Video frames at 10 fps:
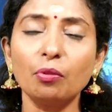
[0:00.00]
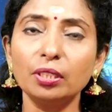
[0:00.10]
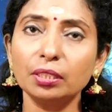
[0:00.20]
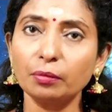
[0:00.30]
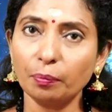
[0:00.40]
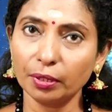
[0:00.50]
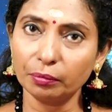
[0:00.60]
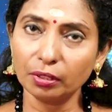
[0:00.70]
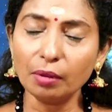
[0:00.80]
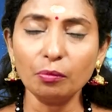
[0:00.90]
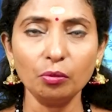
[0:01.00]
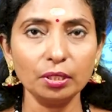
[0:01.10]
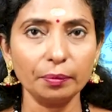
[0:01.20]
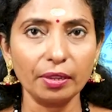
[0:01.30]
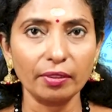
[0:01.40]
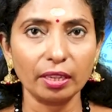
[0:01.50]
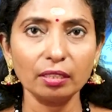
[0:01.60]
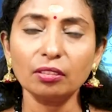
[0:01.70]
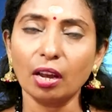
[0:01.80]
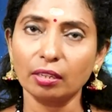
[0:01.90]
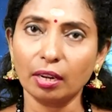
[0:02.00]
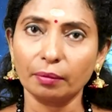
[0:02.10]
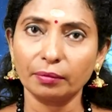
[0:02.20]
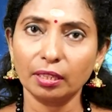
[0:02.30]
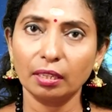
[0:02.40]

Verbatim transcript: ஒன்று முப்பது முதல் மூன்று மணி வரைக்கும் ராகு காலம்